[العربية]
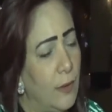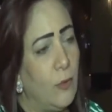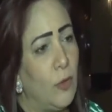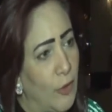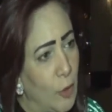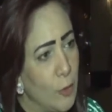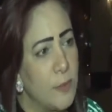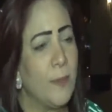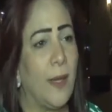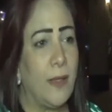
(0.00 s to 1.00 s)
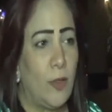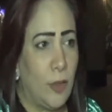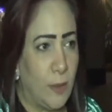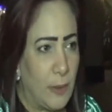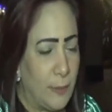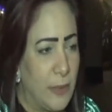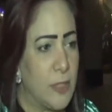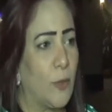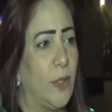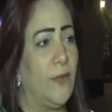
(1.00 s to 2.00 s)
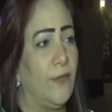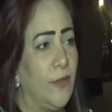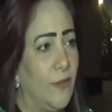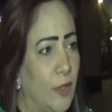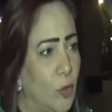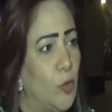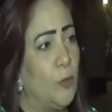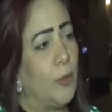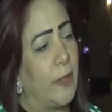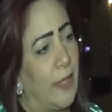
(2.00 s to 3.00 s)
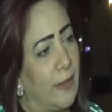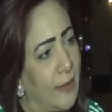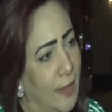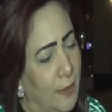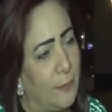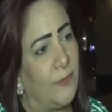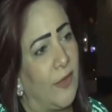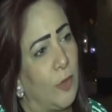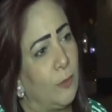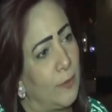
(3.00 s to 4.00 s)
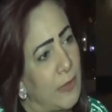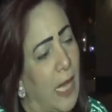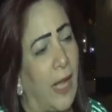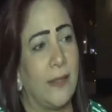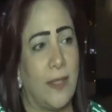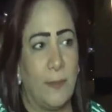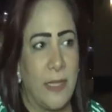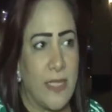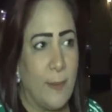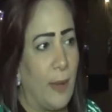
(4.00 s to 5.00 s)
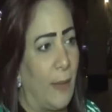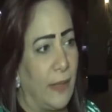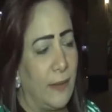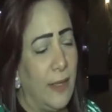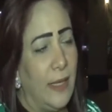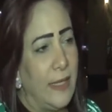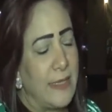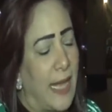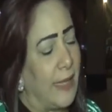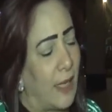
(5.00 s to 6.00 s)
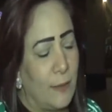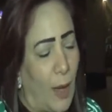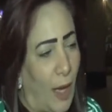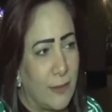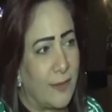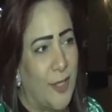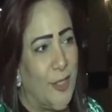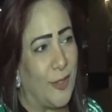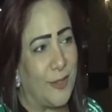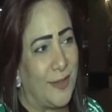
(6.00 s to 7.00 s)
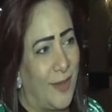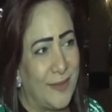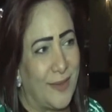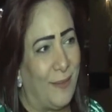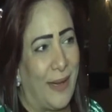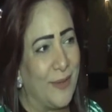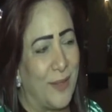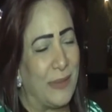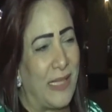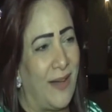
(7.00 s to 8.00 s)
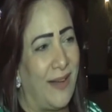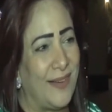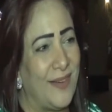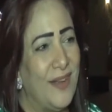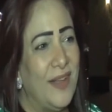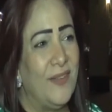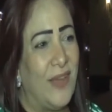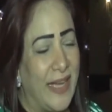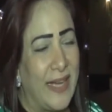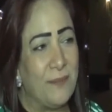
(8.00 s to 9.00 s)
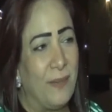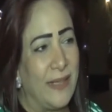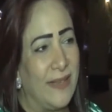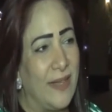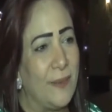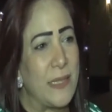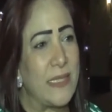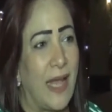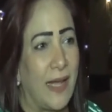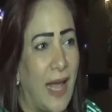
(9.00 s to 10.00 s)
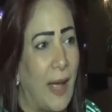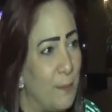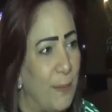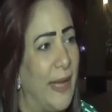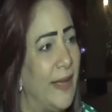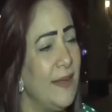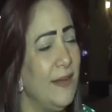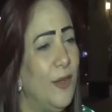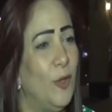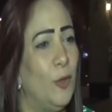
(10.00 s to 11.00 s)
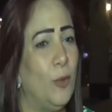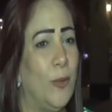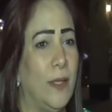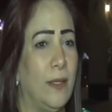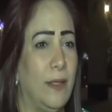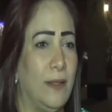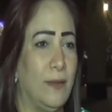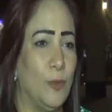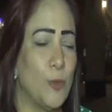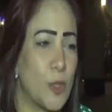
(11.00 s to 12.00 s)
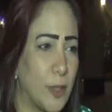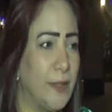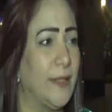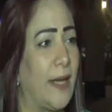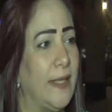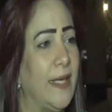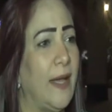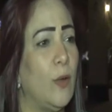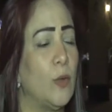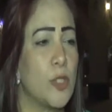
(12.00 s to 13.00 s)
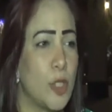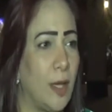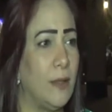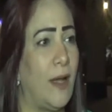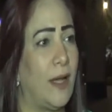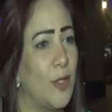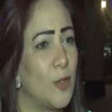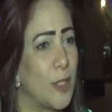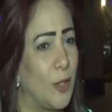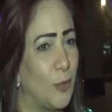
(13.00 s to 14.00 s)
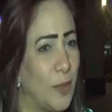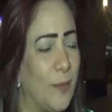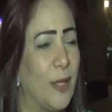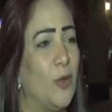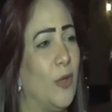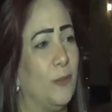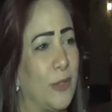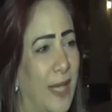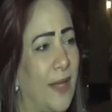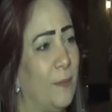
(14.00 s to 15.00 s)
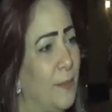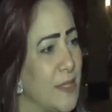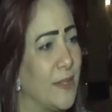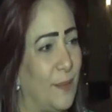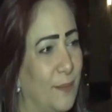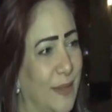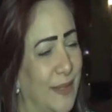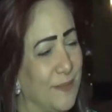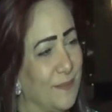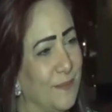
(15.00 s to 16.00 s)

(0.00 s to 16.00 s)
والفيوم دي بقى رحنا من بني سويف للفيوم ورجعنا تاني من الفيوم قعدنا يمكن سبع ساعات على المحطة عشان خاطر القطر معادنا متأخر فهي كانت بهدلة بس أنا حباها ومصرين عليها وإن شاء الله هنوصل ونبقى جوه المنتخب بإذن ربنا يا رب